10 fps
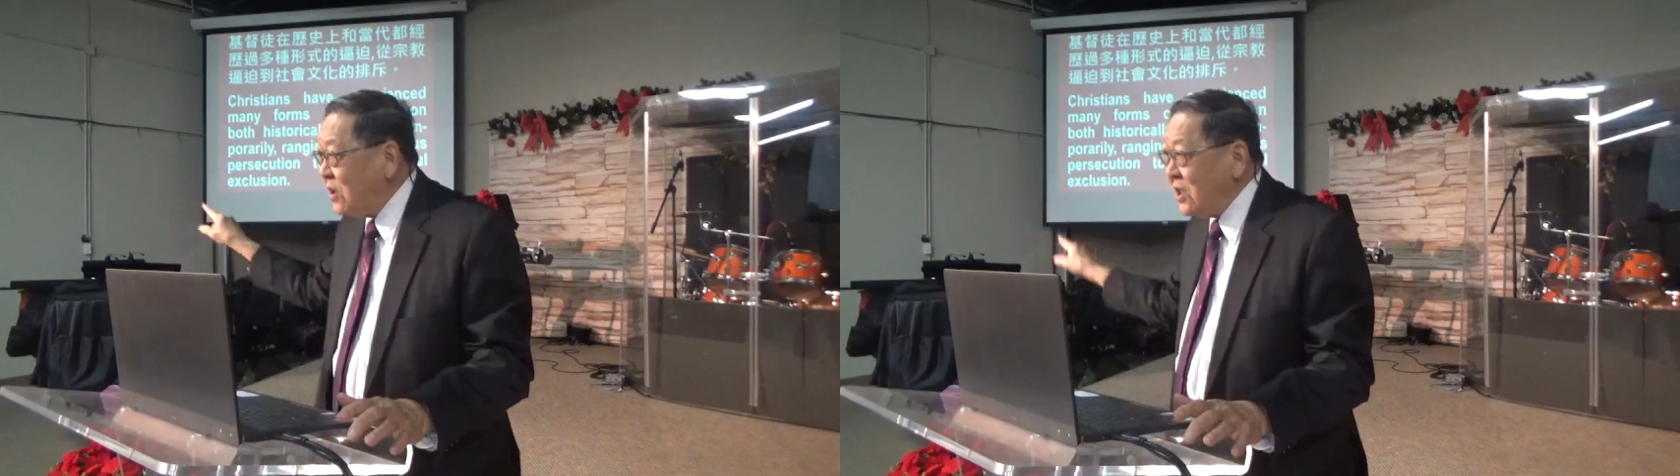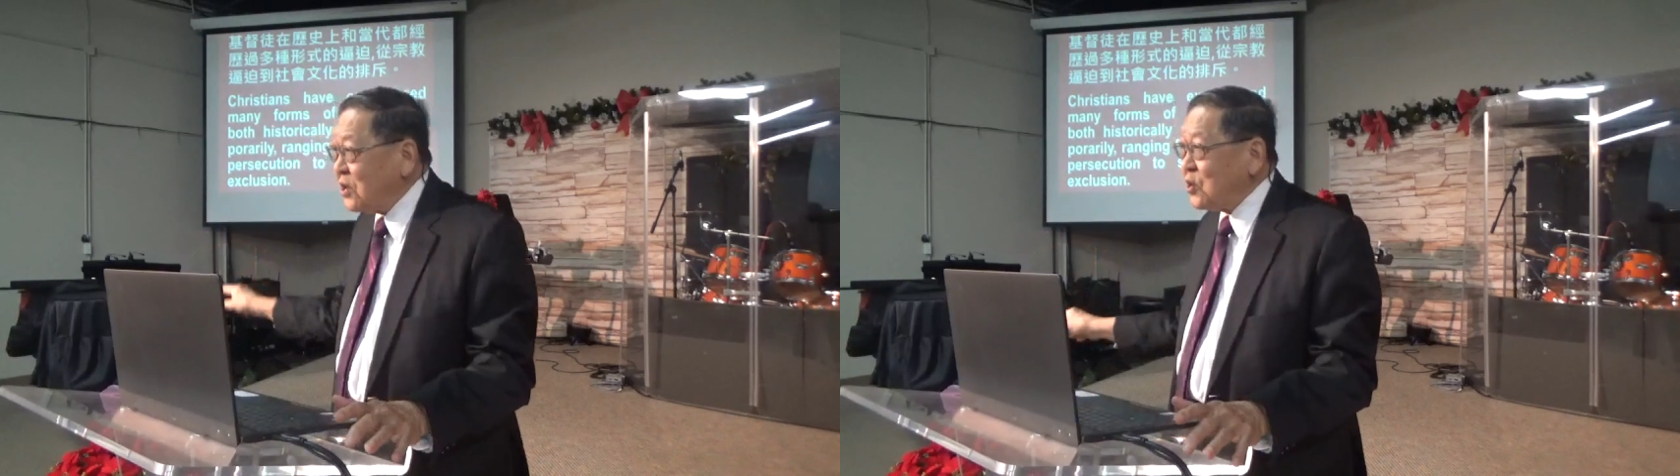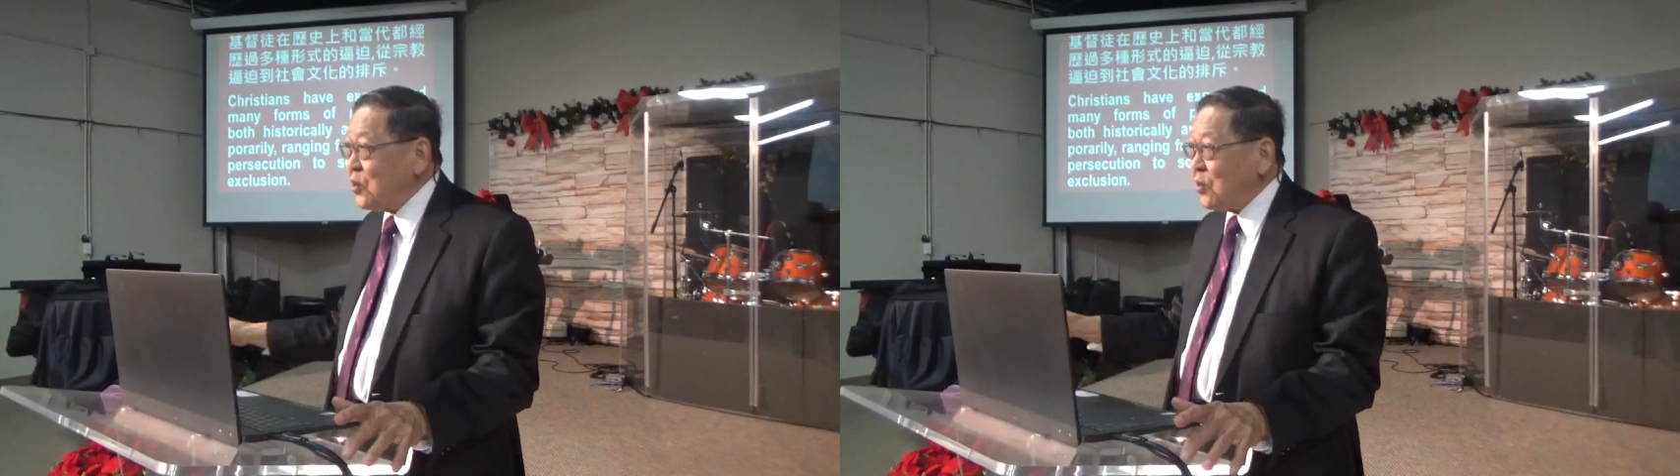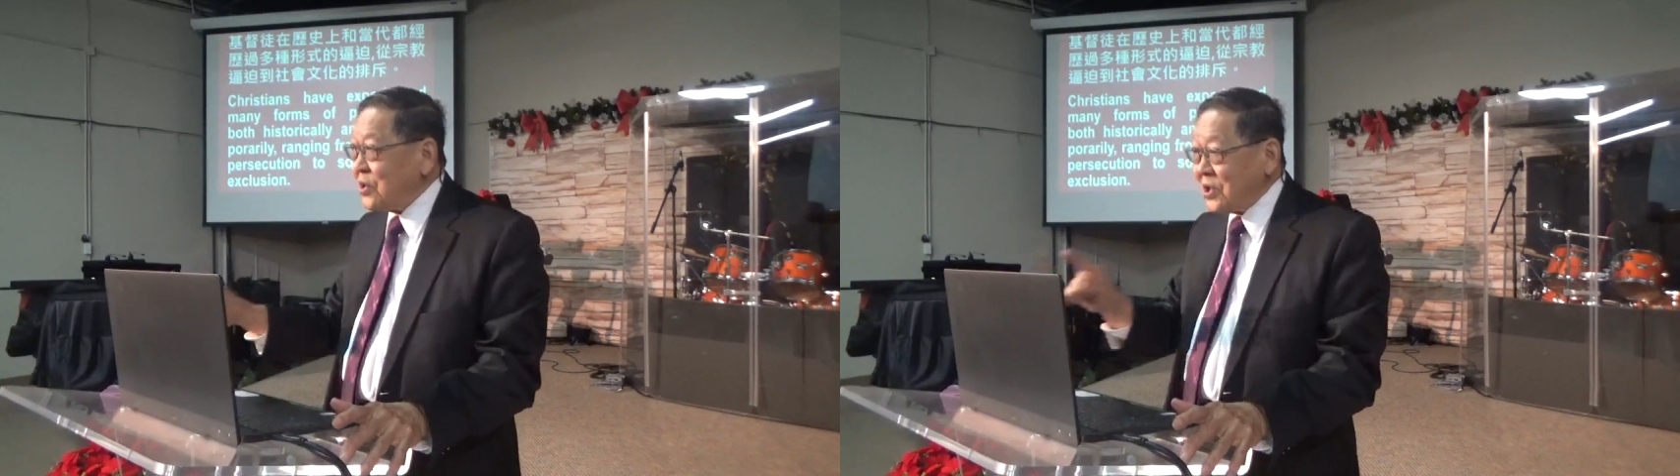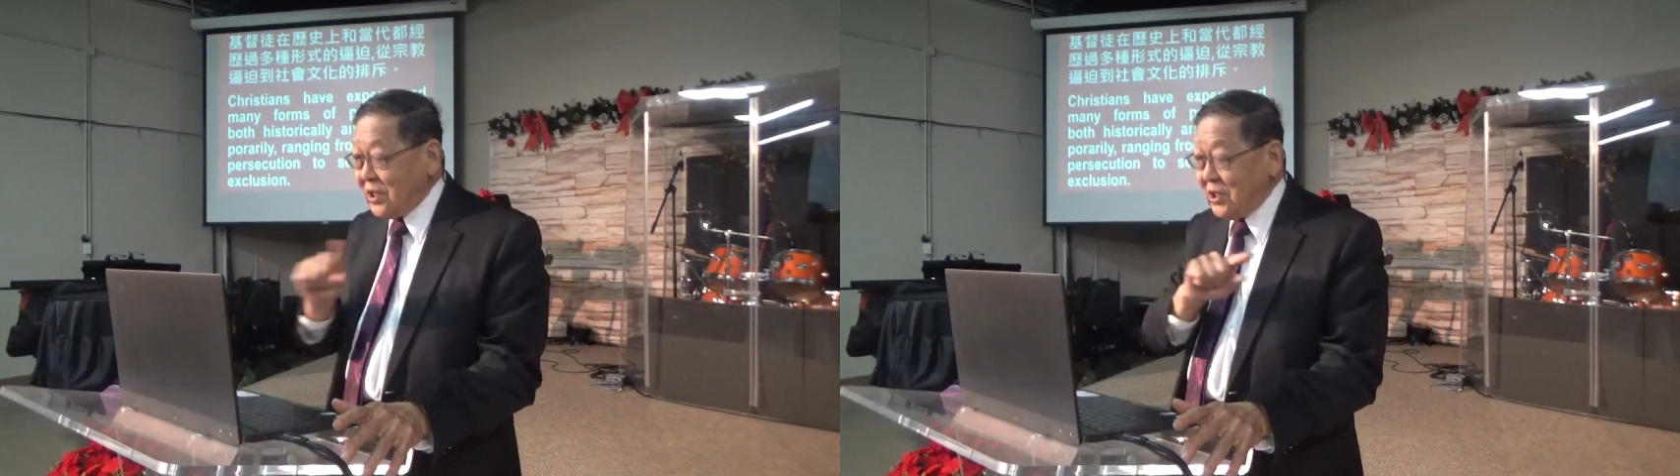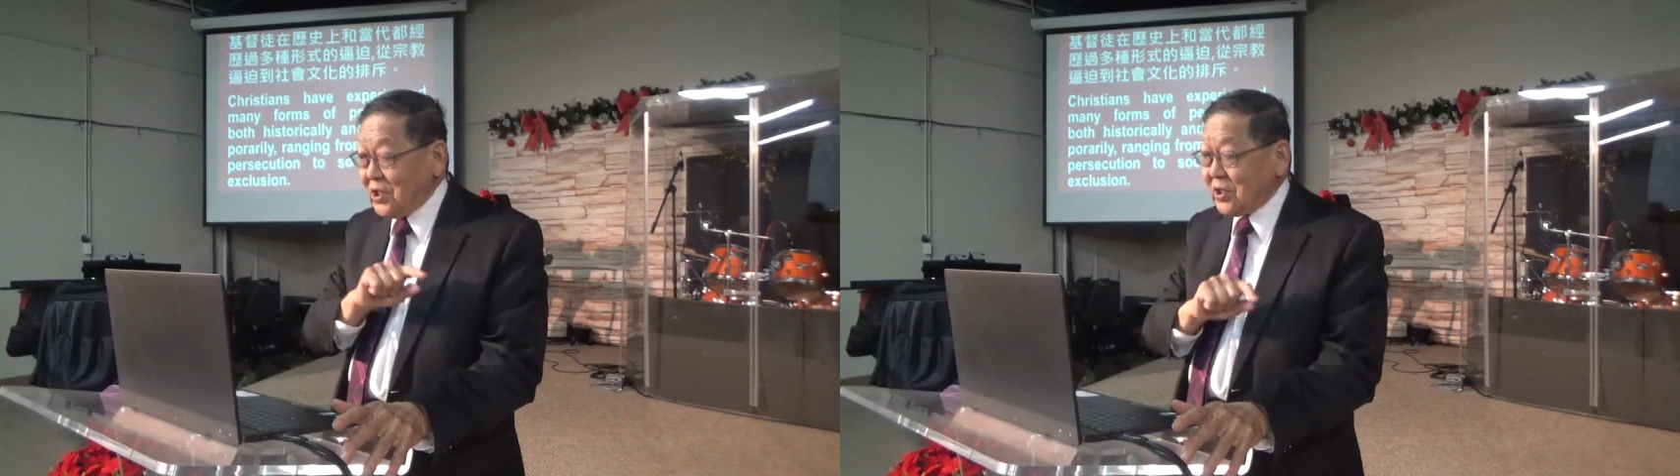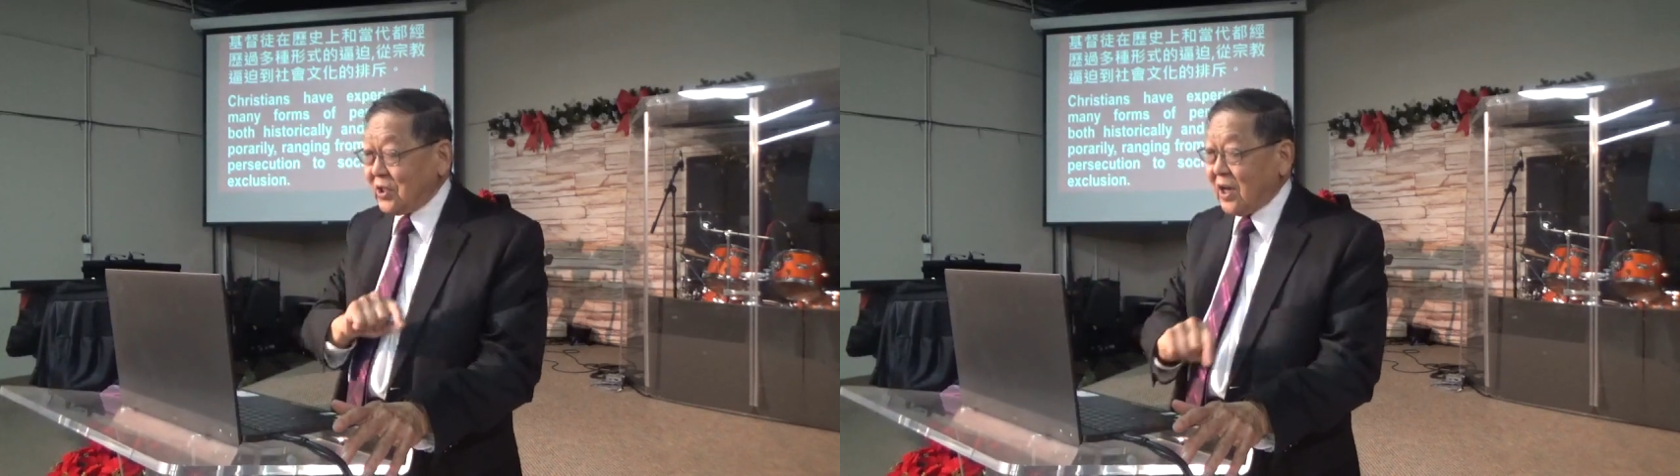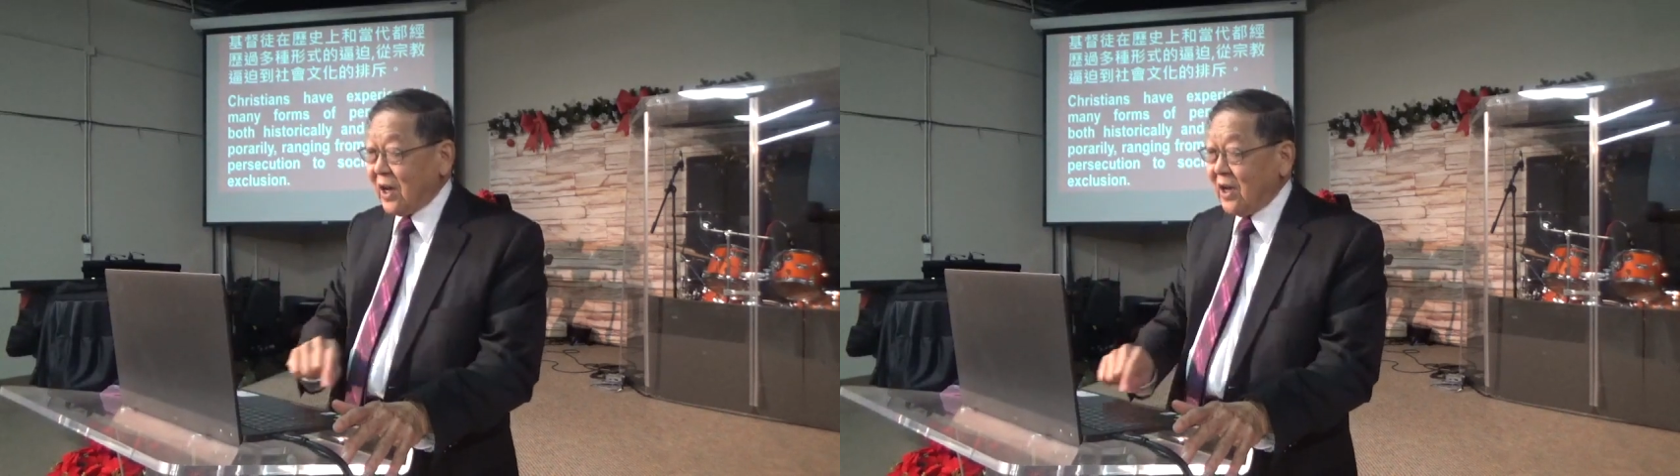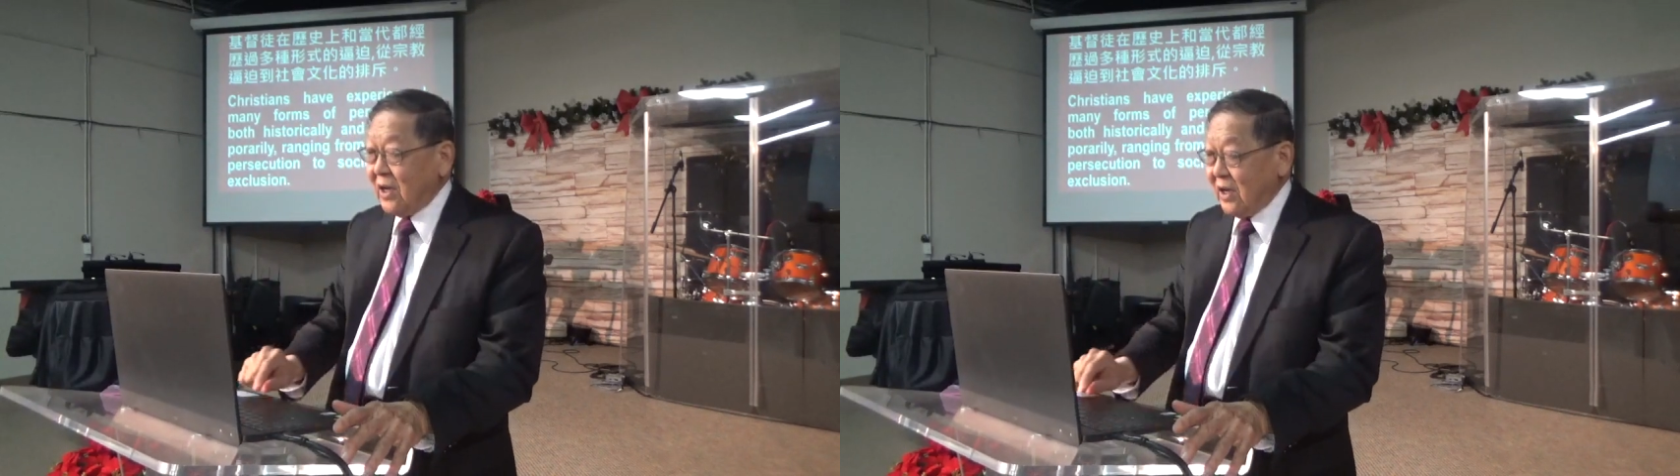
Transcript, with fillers: 各种形式的，